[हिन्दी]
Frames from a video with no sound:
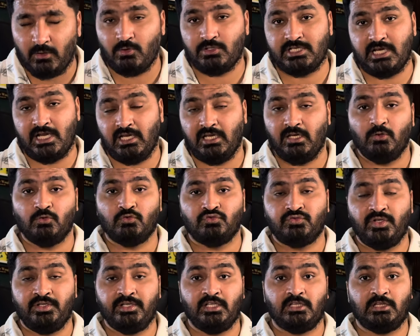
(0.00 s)
हो जाएगी
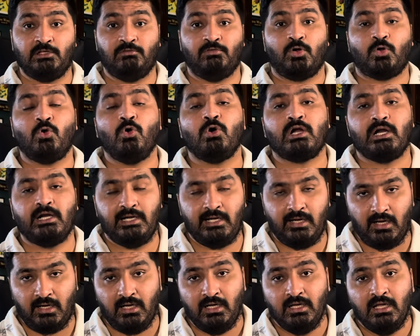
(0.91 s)
उनसे ये तो
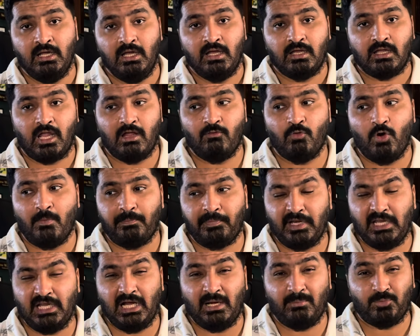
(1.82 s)
करना कि वो
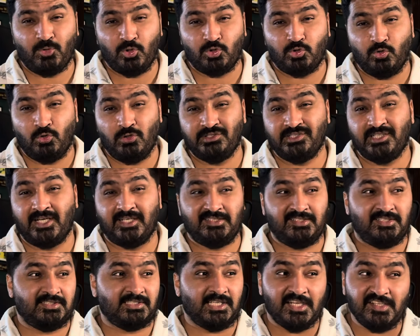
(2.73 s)
अपने आप को दो
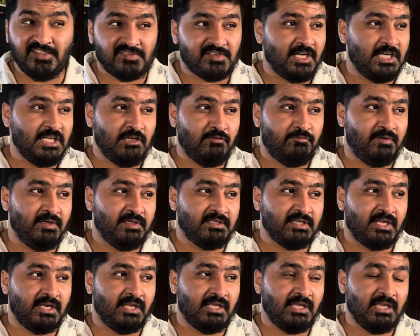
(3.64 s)
के लिए फिट
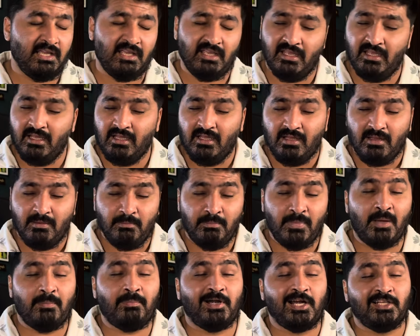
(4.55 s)
करेंगे
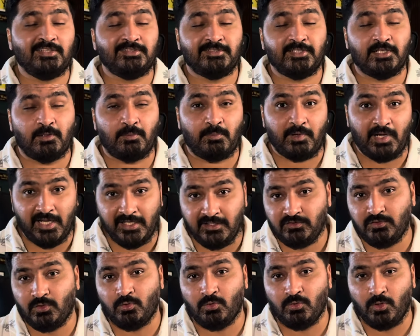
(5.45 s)
मैं बड़ा
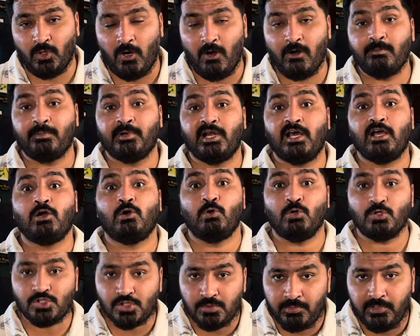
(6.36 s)
सरप्राइज होऊंगा और बड़ा
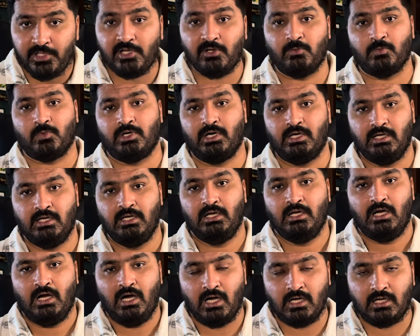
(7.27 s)
खुश भी होऊंगा
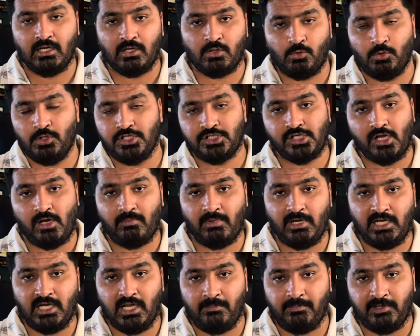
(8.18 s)
अगर रोहित
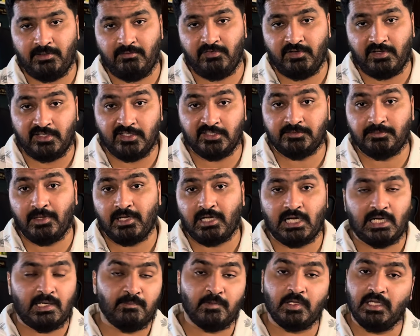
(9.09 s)
शर्मा ने अपनी फिटनेस पे
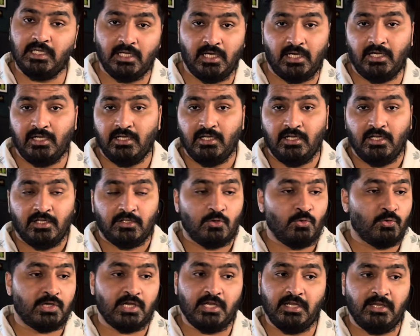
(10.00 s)
काम किया
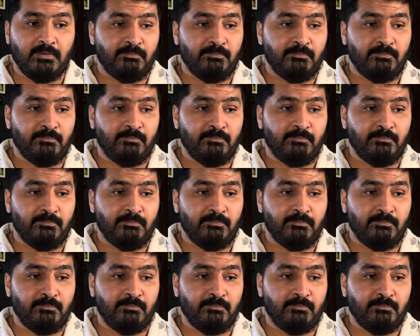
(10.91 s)
क्योंकि